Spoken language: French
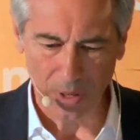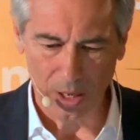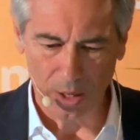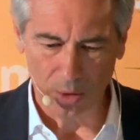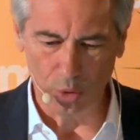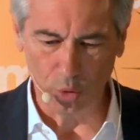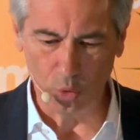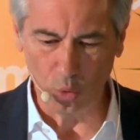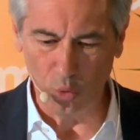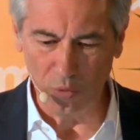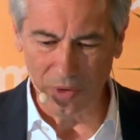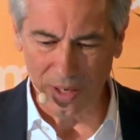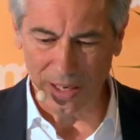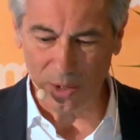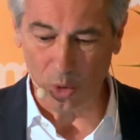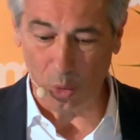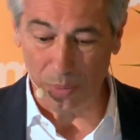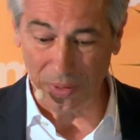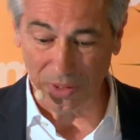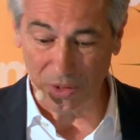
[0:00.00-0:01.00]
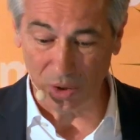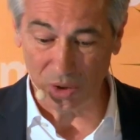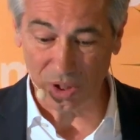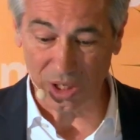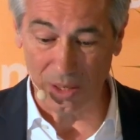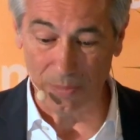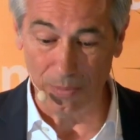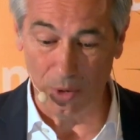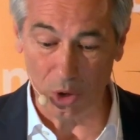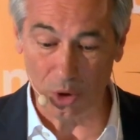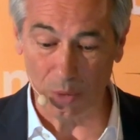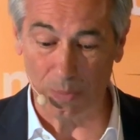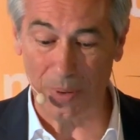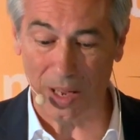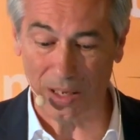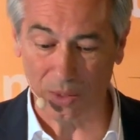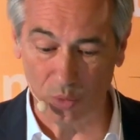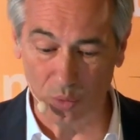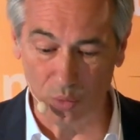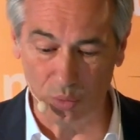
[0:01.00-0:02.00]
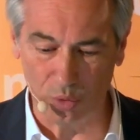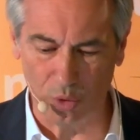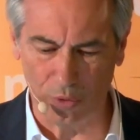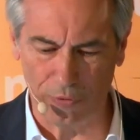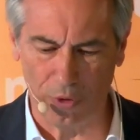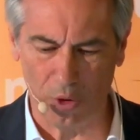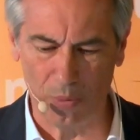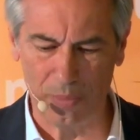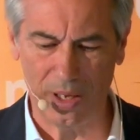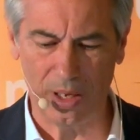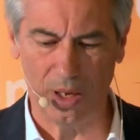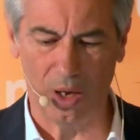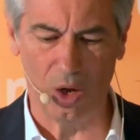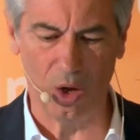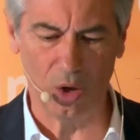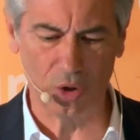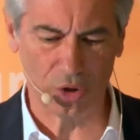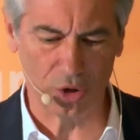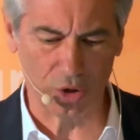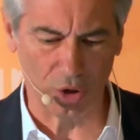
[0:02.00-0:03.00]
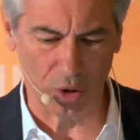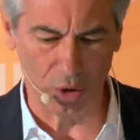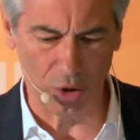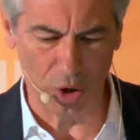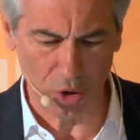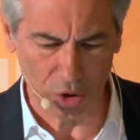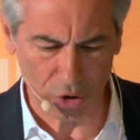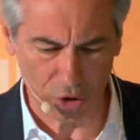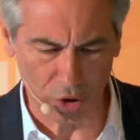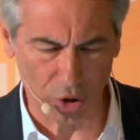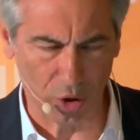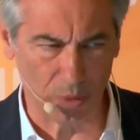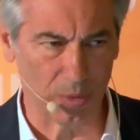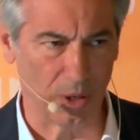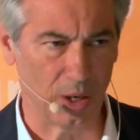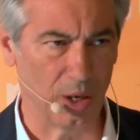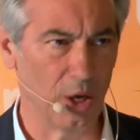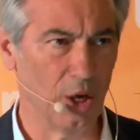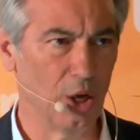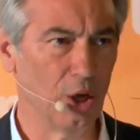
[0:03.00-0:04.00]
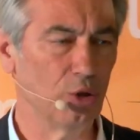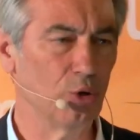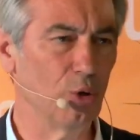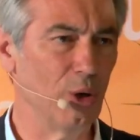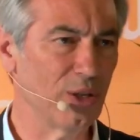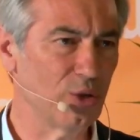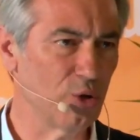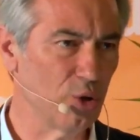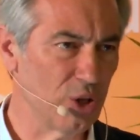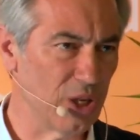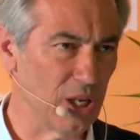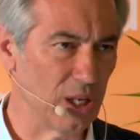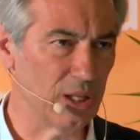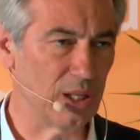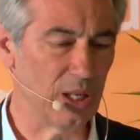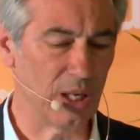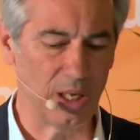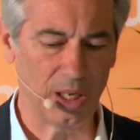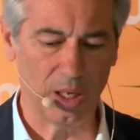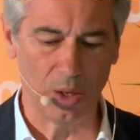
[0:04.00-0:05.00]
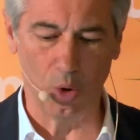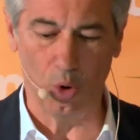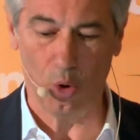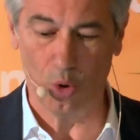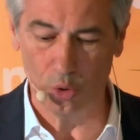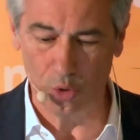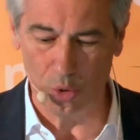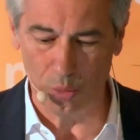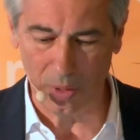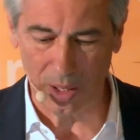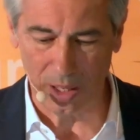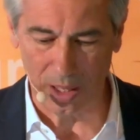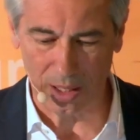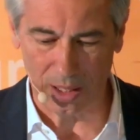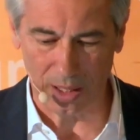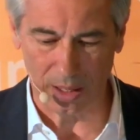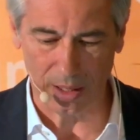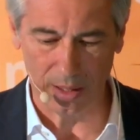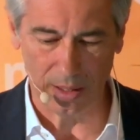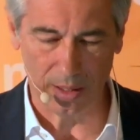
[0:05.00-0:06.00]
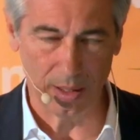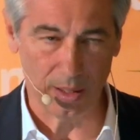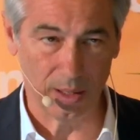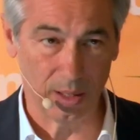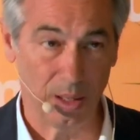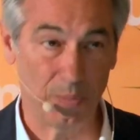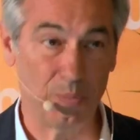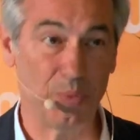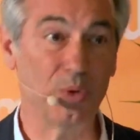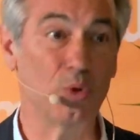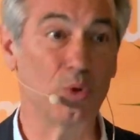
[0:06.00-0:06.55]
de trouver les compétences qui manquent partout, de former l'ensemble de la société au numérique, et puis